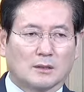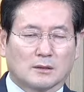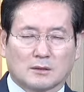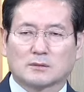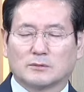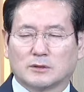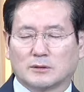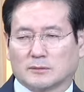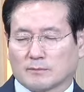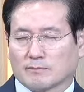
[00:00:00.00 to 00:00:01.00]

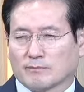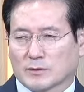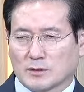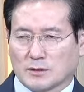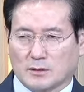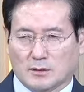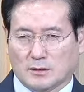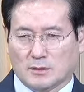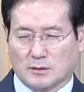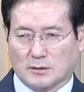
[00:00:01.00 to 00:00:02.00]
그러면
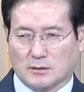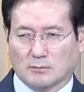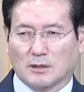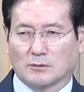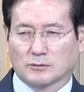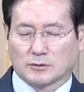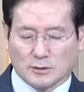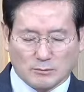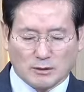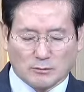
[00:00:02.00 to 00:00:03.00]
정말로
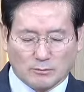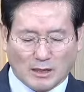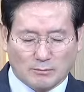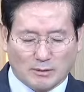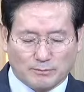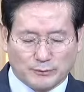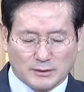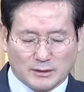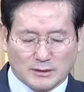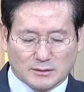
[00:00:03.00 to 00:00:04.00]
정말로 마음 아픈
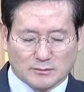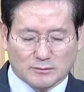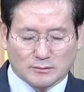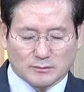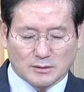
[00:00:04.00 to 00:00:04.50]
일이죠.